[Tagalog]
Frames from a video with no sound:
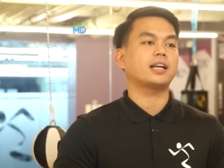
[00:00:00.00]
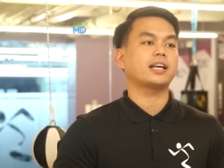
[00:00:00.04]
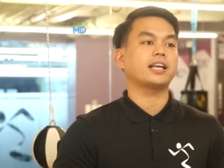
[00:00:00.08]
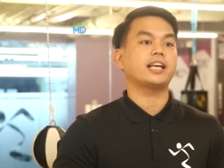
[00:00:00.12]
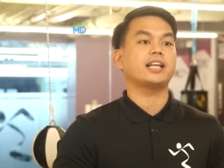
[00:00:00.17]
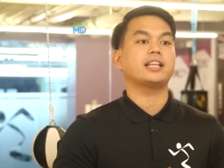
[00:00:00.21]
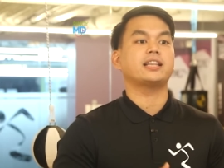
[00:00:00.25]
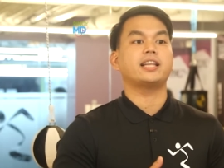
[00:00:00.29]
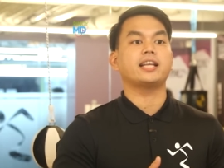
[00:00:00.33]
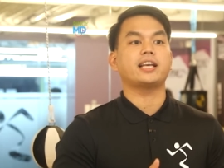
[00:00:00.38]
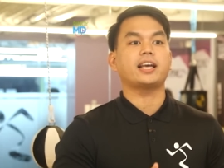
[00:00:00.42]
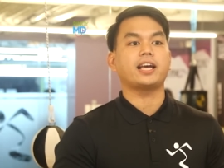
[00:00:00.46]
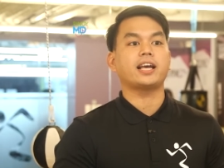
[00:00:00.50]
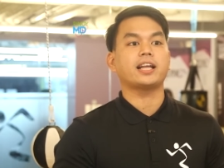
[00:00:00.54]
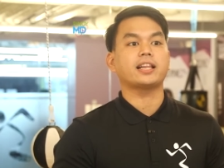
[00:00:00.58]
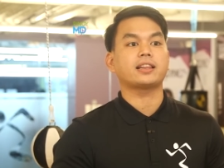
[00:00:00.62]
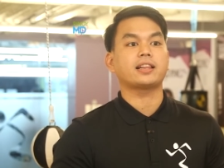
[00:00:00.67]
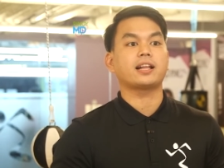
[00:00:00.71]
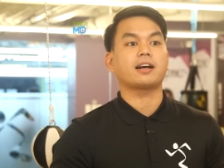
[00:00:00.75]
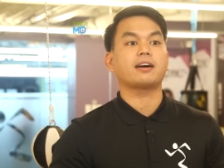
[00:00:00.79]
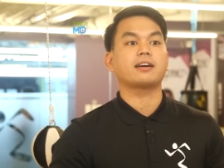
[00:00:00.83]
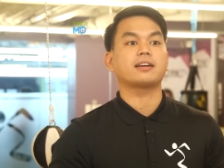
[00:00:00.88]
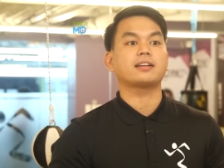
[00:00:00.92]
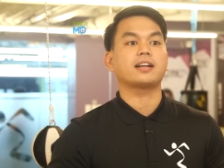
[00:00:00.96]
nag indicate
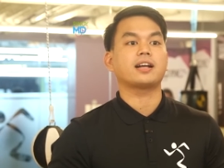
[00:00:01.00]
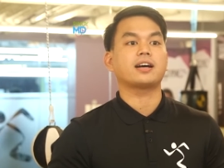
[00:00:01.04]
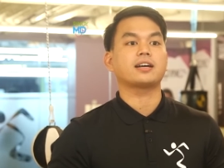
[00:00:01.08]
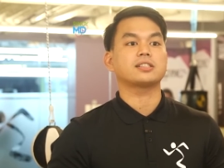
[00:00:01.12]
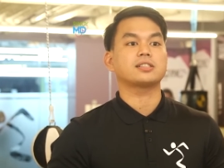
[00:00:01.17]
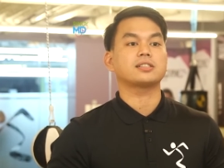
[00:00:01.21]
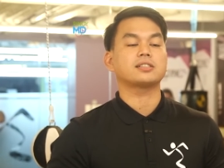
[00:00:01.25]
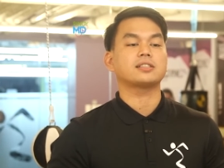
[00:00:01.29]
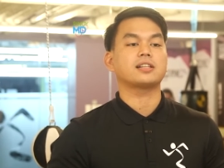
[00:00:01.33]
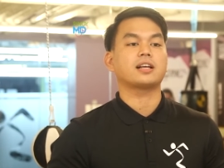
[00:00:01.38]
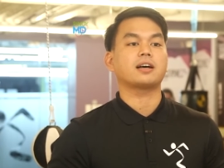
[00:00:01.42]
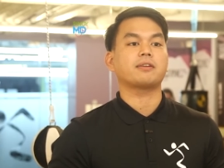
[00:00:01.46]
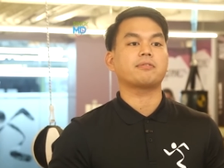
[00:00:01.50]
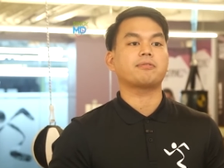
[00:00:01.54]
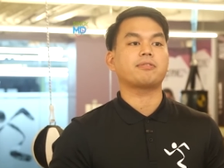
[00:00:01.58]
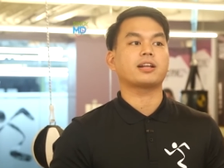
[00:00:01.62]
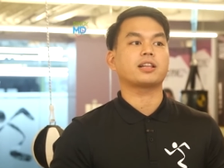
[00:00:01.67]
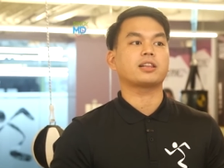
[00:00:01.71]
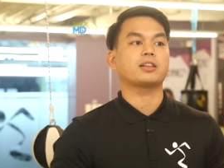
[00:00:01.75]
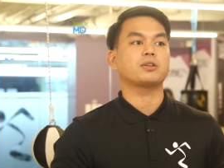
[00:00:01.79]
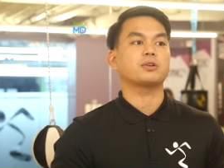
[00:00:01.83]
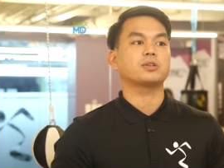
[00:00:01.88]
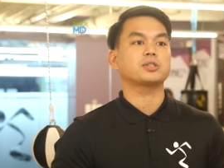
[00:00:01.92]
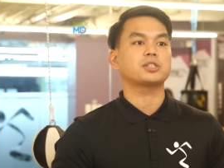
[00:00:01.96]
ng, ng, ng
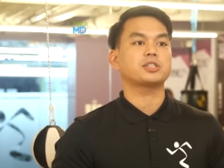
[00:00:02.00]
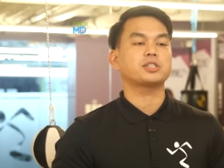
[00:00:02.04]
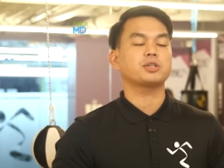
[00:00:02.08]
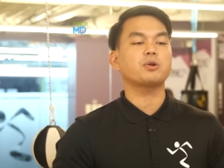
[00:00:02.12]
fat loss.